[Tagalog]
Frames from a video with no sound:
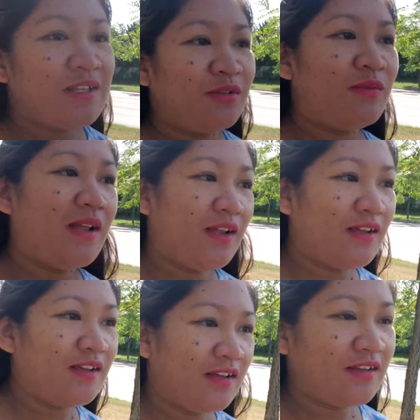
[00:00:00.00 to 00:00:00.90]
Yung
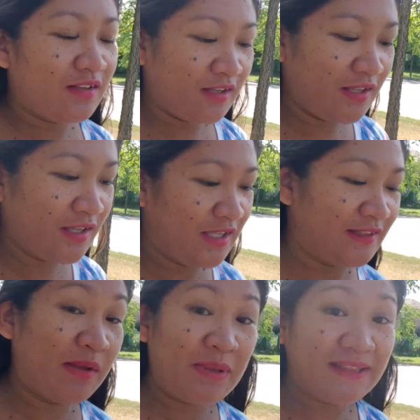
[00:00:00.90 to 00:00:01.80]
uh,
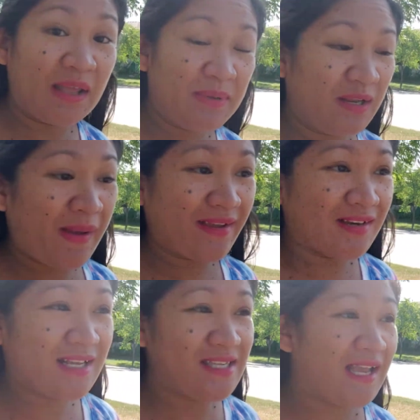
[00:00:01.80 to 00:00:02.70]
damit namin ni
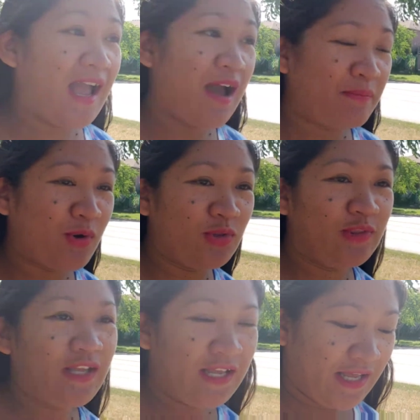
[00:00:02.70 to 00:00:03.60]
Michael kasi
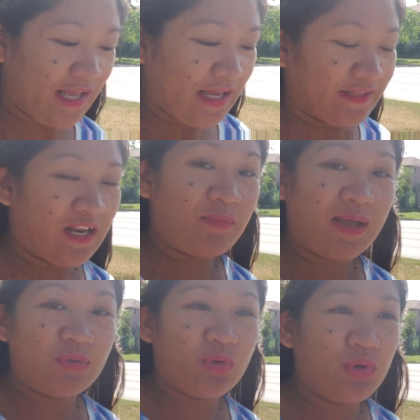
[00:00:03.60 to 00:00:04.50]
kahapon,
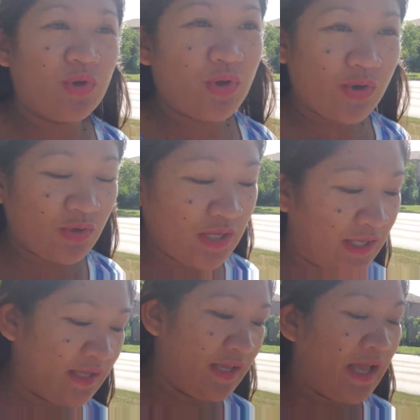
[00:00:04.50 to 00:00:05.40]
nilabhan ko yung
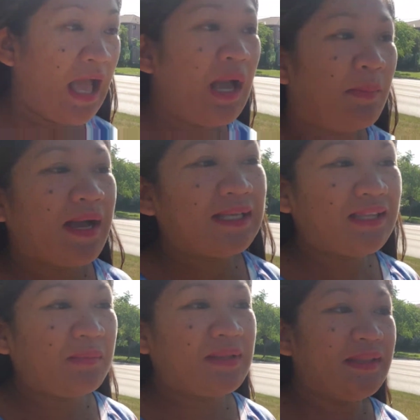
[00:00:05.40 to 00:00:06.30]

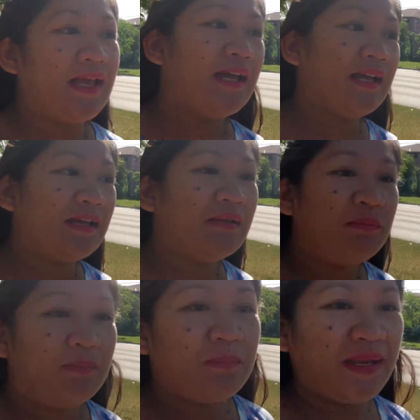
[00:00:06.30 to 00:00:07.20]
mga damit na
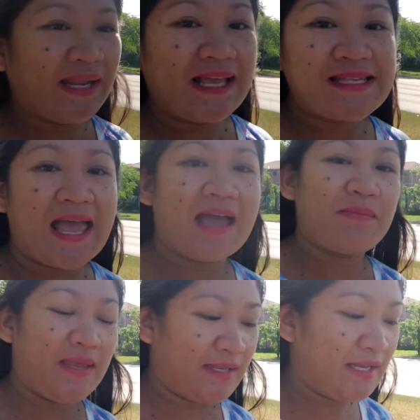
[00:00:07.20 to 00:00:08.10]
binigay sa
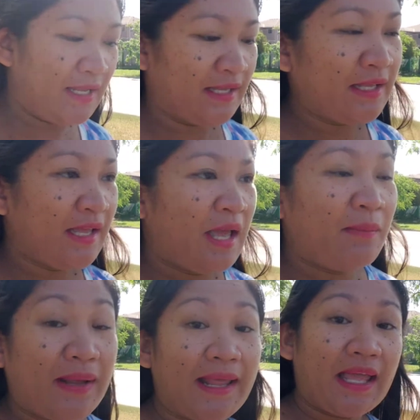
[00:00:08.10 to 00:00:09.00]
amin
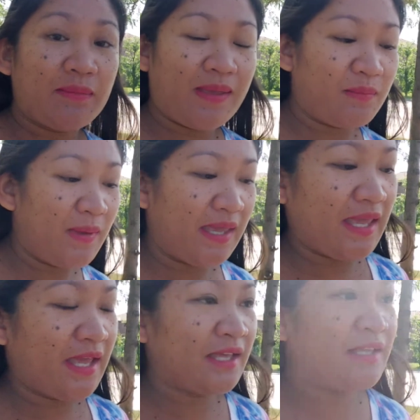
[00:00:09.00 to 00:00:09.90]
para kay
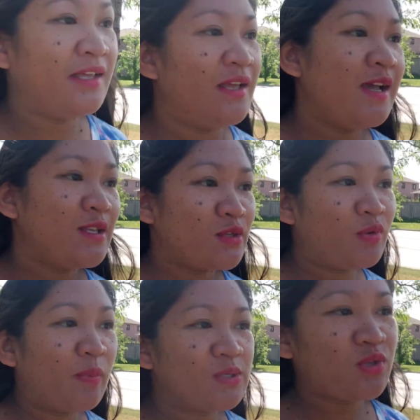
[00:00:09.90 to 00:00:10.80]
baby. So,
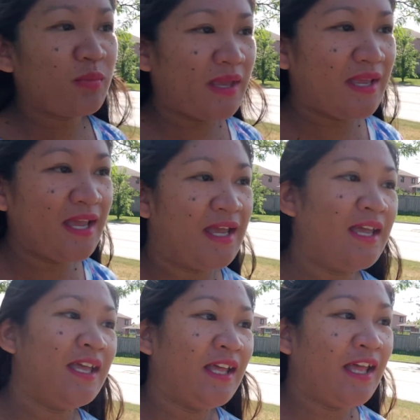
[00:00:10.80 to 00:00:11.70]
supposed to be,
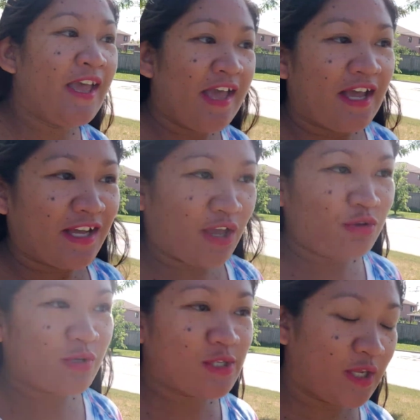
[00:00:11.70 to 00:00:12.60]

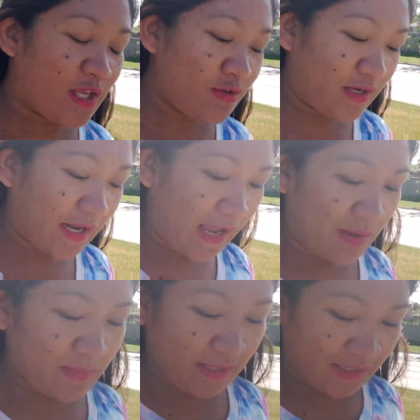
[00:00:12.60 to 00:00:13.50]
ngayon yung schedule ng
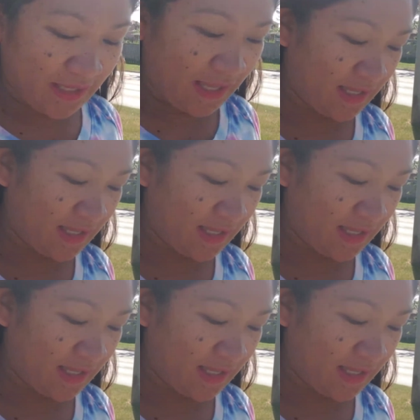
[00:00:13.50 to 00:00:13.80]
aming